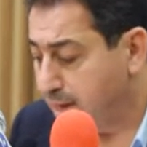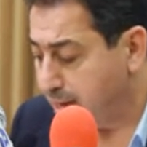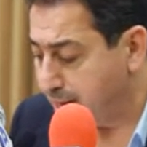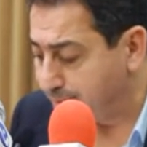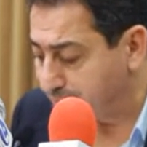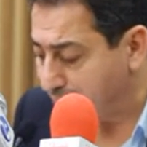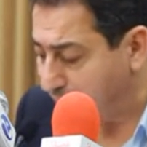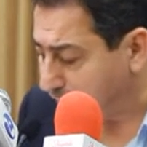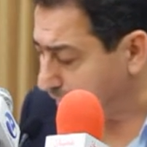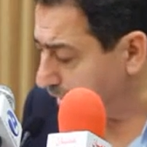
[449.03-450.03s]
آه، بدي
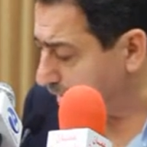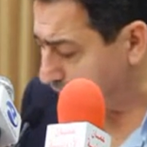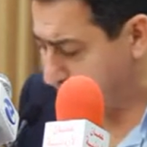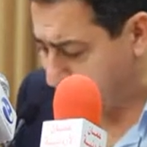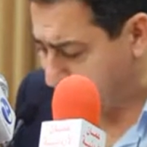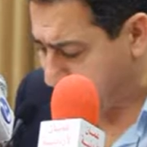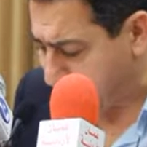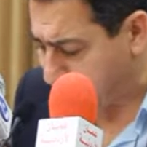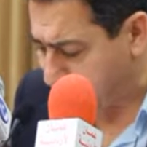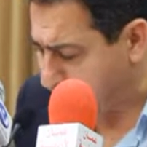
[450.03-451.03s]
أعطي
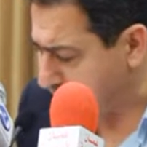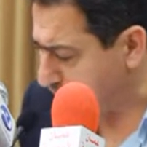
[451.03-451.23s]
للأستاذ